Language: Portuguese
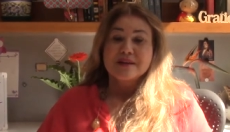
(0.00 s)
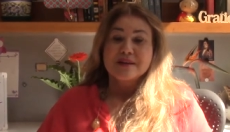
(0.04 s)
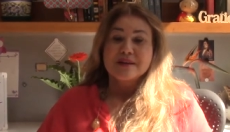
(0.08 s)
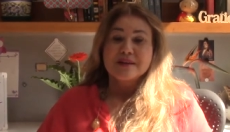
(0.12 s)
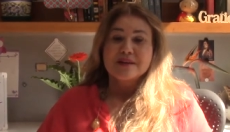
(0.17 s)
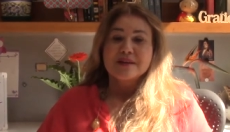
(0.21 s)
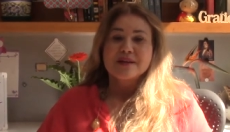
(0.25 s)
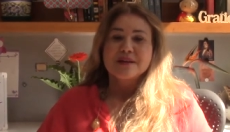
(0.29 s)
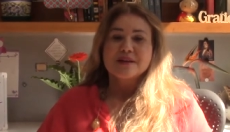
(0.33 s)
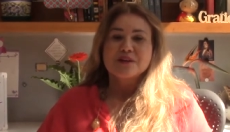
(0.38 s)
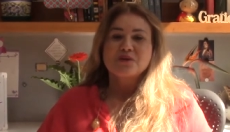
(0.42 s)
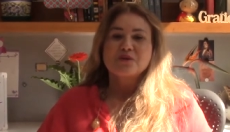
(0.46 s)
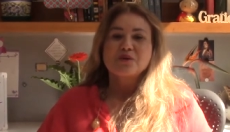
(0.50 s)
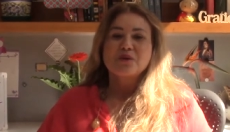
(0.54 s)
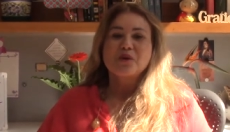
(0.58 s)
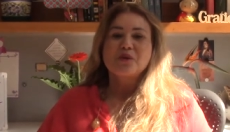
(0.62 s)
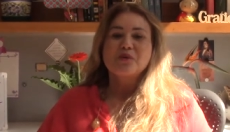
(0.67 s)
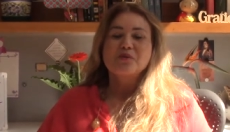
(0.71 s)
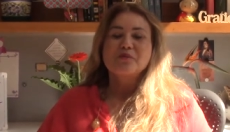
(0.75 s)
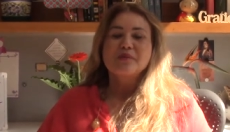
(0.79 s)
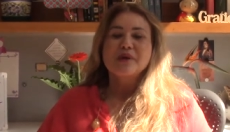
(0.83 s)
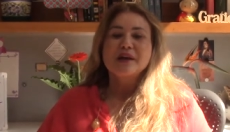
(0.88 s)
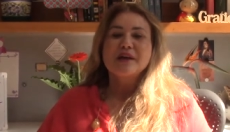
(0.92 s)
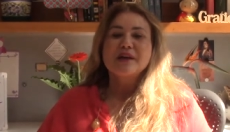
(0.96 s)
E
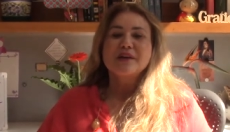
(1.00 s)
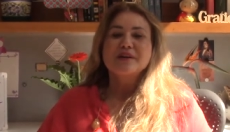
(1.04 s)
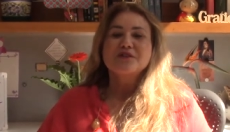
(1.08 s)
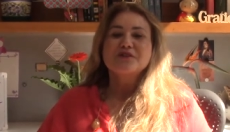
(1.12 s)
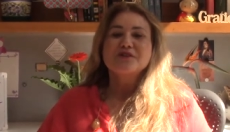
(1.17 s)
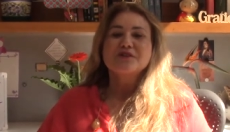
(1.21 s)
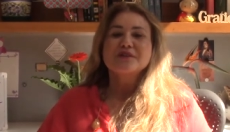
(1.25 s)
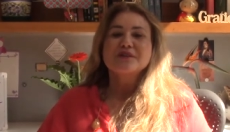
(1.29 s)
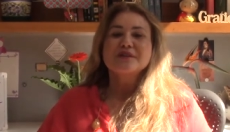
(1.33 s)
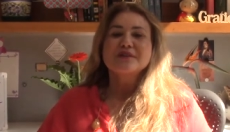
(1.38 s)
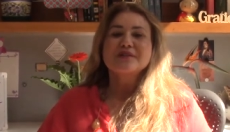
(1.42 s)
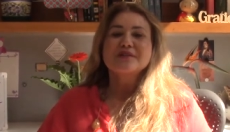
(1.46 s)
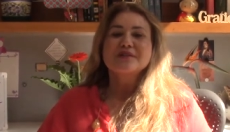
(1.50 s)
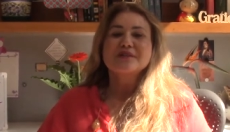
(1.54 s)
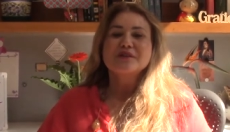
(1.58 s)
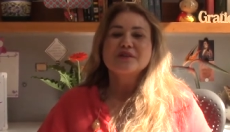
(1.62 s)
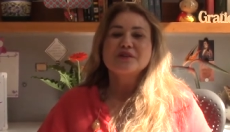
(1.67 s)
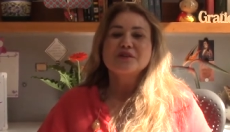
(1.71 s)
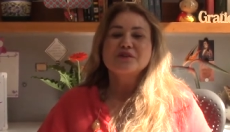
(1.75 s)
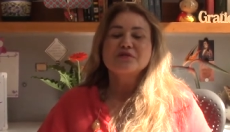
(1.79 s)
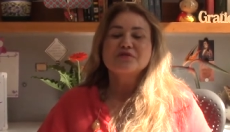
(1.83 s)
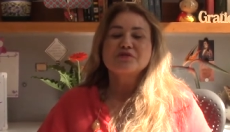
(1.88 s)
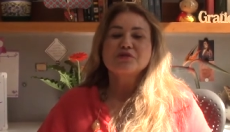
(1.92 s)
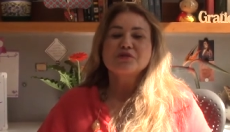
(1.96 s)
atualmente, nesse
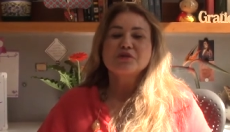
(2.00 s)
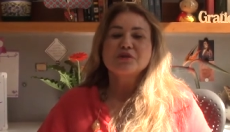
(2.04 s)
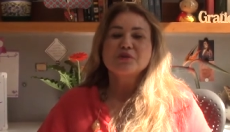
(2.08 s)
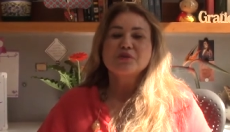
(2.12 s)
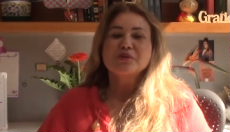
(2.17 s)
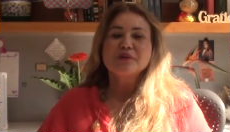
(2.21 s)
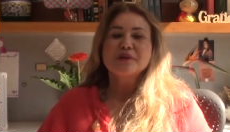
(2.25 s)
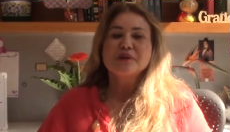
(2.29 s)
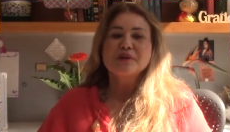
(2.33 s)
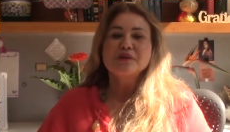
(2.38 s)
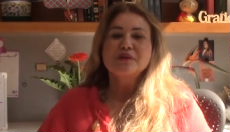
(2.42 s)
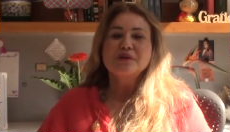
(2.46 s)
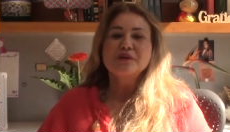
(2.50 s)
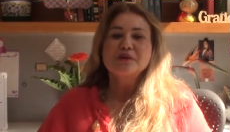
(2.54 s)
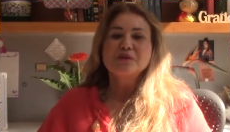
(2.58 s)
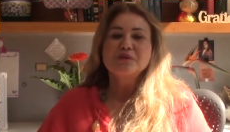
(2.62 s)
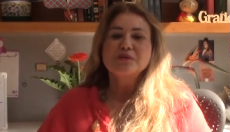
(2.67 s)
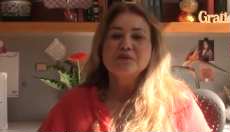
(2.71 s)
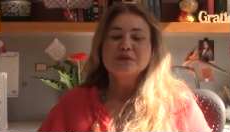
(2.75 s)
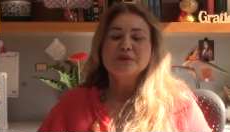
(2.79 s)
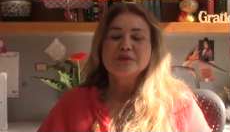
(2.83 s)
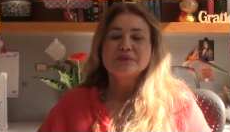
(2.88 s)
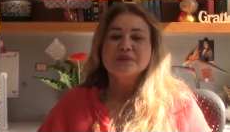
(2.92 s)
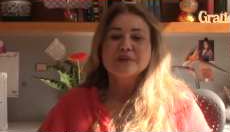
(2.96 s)
livro tão
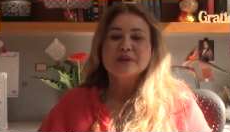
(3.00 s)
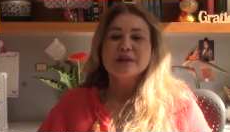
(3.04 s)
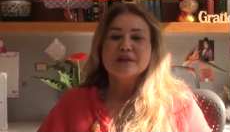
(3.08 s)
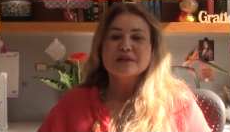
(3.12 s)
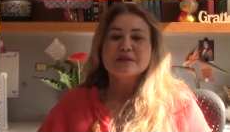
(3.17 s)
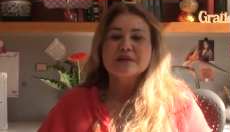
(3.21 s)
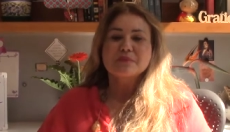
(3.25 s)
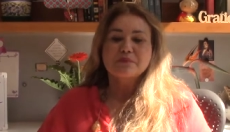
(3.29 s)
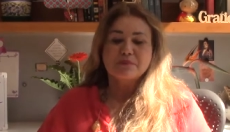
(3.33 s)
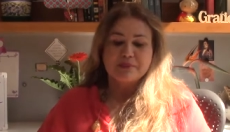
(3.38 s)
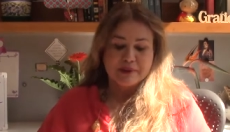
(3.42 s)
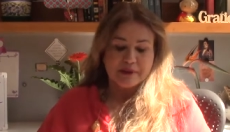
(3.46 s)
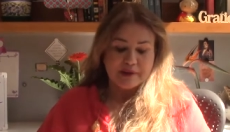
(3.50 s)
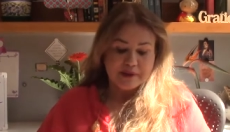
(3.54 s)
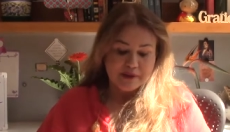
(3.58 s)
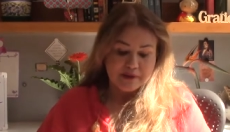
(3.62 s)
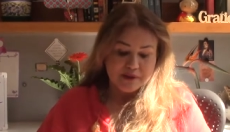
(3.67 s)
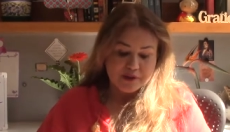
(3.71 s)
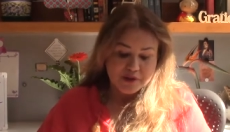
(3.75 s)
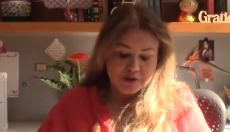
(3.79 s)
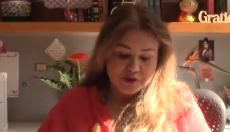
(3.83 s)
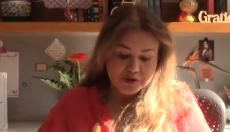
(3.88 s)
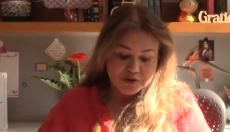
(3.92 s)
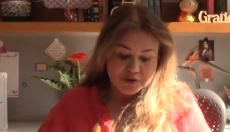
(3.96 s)
querido, nessa
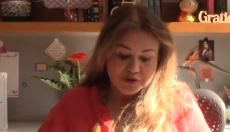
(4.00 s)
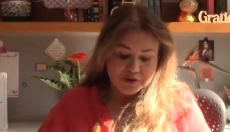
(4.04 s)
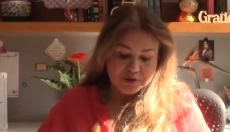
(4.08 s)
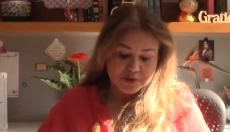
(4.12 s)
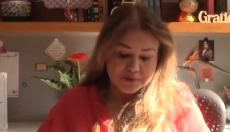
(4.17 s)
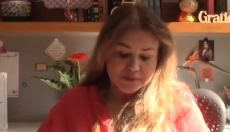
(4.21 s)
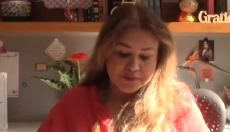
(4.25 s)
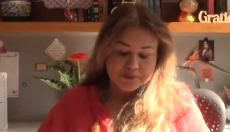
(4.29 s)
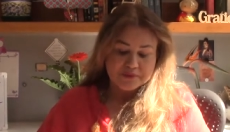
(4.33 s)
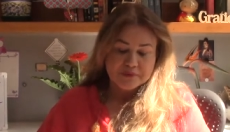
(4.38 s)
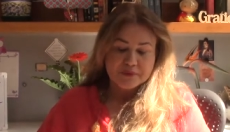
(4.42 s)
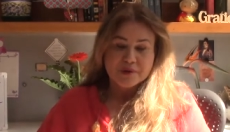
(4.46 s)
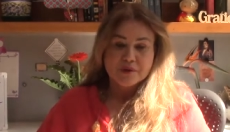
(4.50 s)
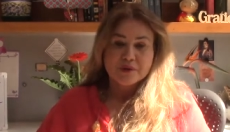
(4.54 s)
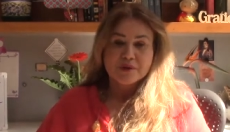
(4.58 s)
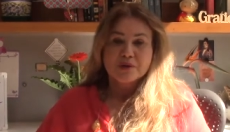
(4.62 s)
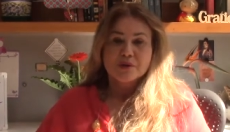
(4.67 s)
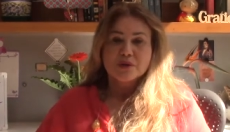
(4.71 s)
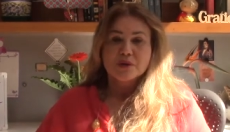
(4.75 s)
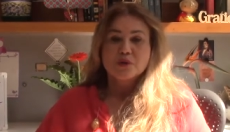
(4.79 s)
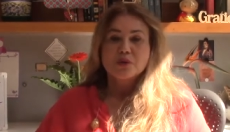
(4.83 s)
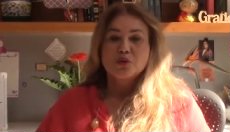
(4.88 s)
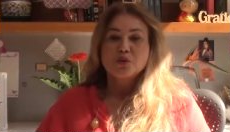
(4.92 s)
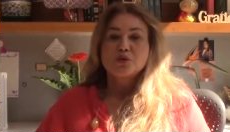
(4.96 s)
playlist
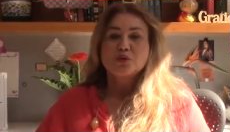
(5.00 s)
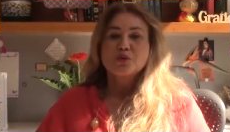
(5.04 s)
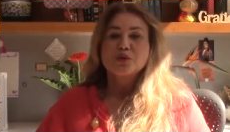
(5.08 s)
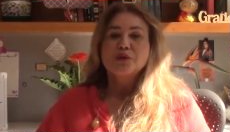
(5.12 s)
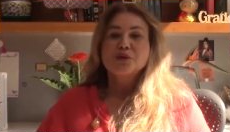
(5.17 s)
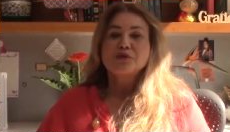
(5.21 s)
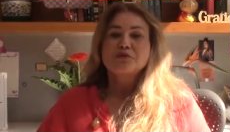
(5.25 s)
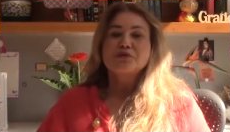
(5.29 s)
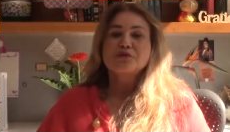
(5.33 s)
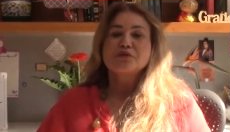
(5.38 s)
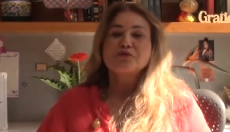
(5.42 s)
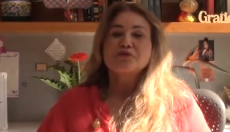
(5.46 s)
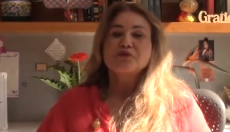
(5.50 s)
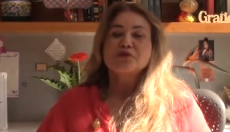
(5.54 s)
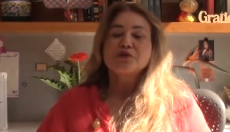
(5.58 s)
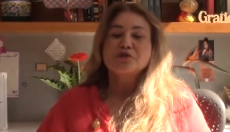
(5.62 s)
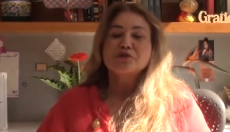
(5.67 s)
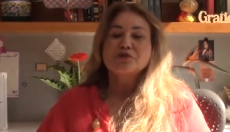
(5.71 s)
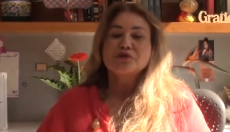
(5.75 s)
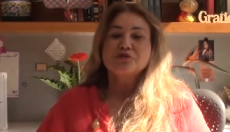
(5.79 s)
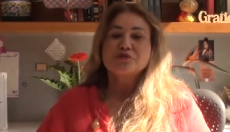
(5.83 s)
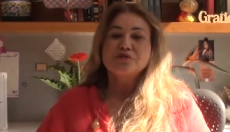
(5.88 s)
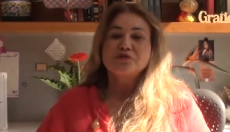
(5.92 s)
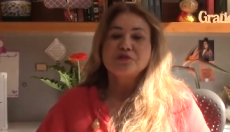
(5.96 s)
do livro
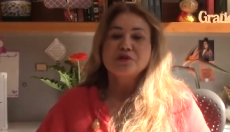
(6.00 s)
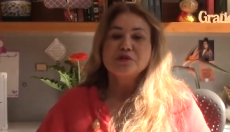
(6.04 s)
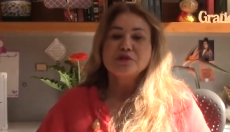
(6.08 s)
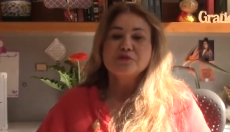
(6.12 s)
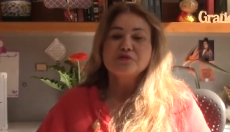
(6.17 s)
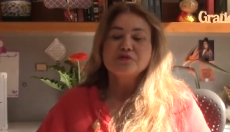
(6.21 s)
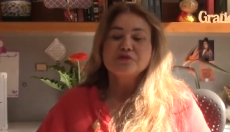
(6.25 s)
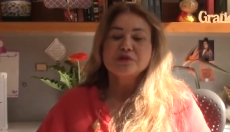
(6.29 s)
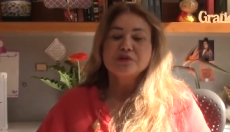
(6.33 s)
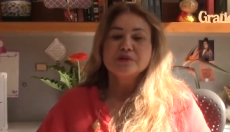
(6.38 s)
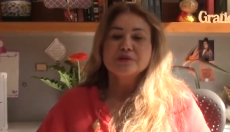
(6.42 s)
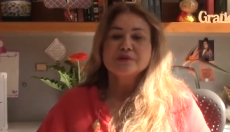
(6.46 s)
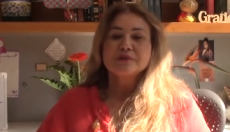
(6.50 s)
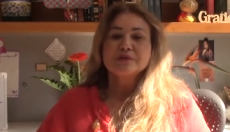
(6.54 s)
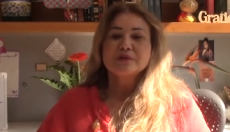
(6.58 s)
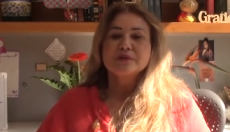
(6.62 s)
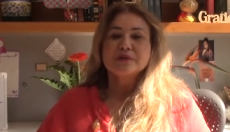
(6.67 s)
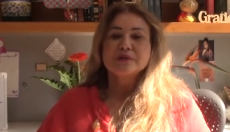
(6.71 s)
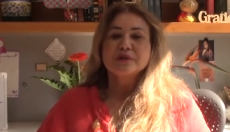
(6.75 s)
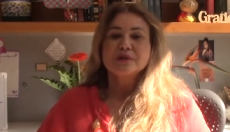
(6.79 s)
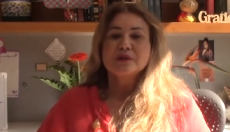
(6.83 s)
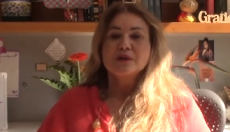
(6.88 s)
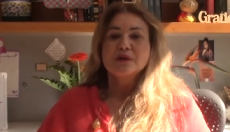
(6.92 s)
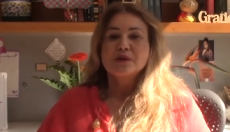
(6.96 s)
Fonte Viva,
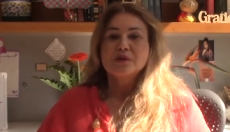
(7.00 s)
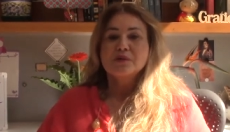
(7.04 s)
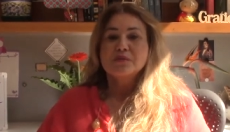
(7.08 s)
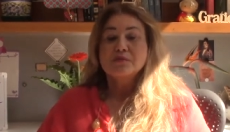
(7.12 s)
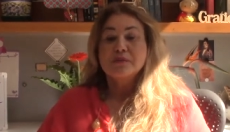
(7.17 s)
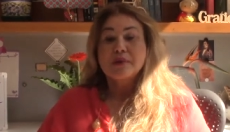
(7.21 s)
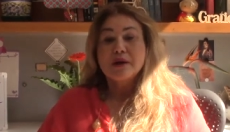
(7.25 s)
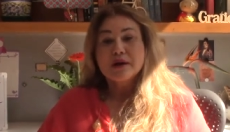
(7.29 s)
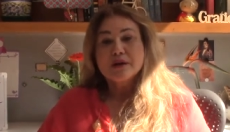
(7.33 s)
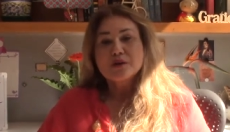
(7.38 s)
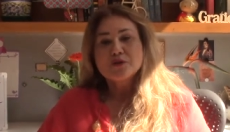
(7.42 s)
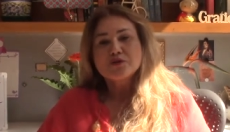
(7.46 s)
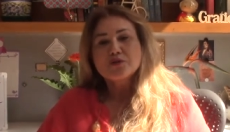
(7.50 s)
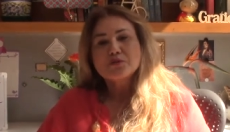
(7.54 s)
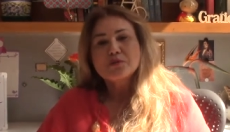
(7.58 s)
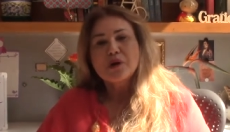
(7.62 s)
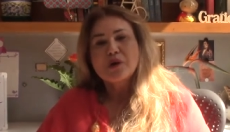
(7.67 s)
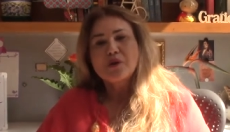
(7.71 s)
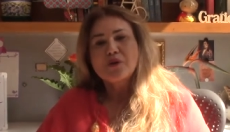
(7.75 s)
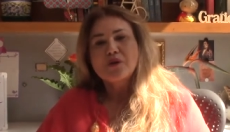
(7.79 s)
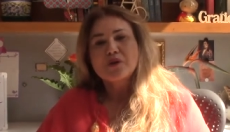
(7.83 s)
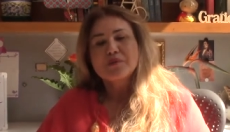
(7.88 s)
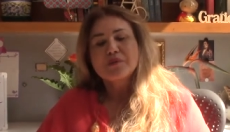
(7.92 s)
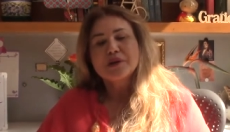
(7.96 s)
mais
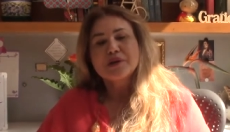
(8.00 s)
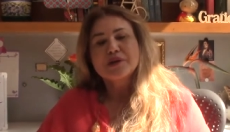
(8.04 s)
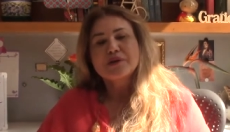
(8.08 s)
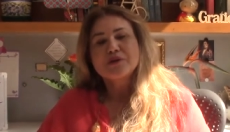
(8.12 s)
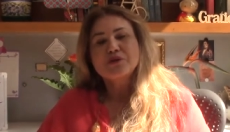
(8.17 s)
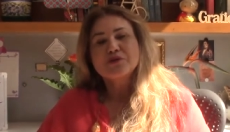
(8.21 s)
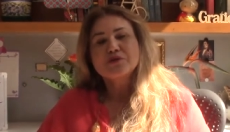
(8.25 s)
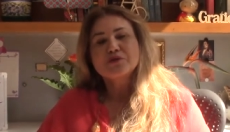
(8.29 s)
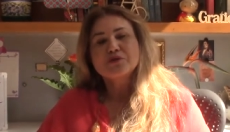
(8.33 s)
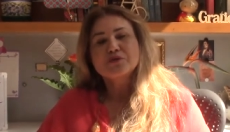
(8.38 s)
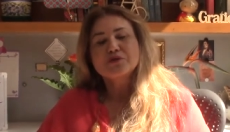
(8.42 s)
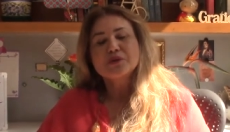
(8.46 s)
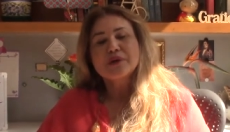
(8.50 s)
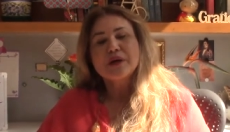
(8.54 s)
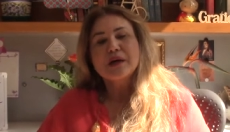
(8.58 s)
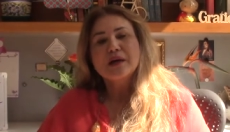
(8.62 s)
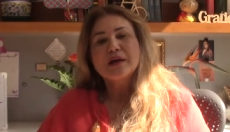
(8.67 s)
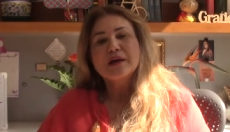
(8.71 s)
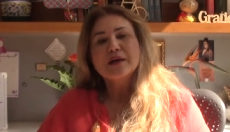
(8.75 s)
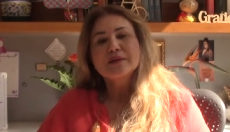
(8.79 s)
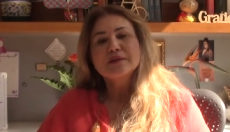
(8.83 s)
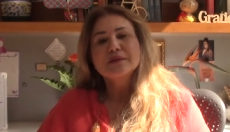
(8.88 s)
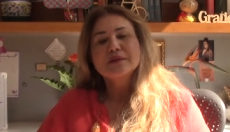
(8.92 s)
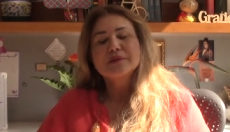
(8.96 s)
uma obra aqui
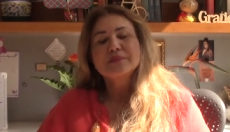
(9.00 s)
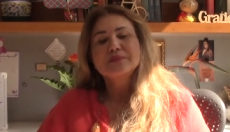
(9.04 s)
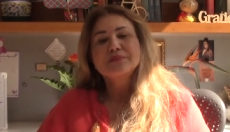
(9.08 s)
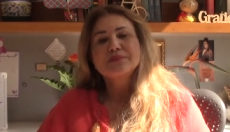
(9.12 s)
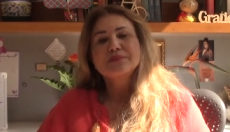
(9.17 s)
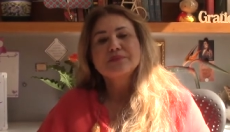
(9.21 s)
estudada